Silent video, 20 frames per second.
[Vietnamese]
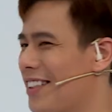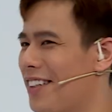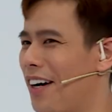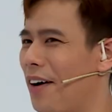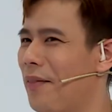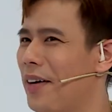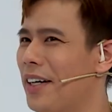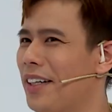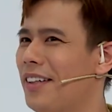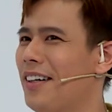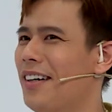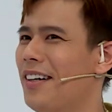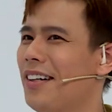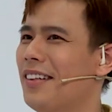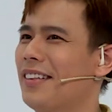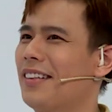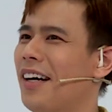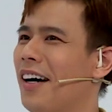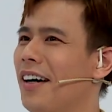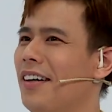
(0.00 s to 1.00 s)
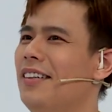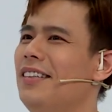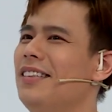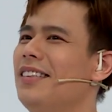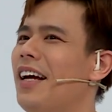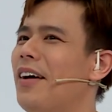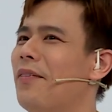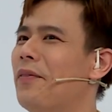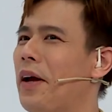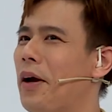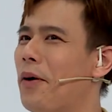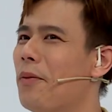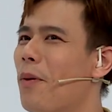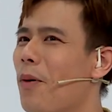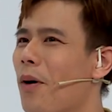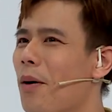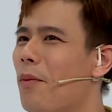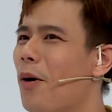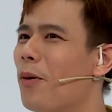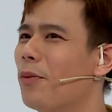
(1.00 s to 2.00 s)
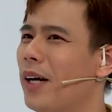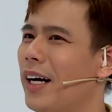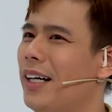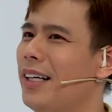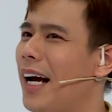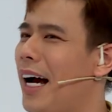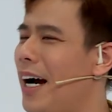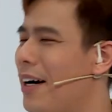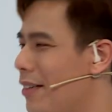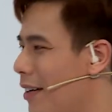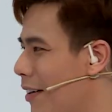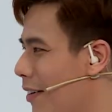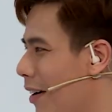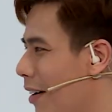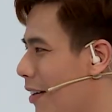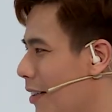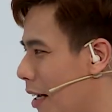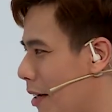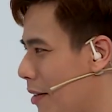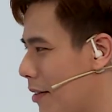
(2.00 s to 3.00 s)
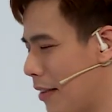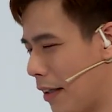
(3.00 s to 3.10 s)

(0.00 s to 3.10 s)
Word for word: Rồi mình có thử tìm hiểu một cái môn thể thao nào đó, để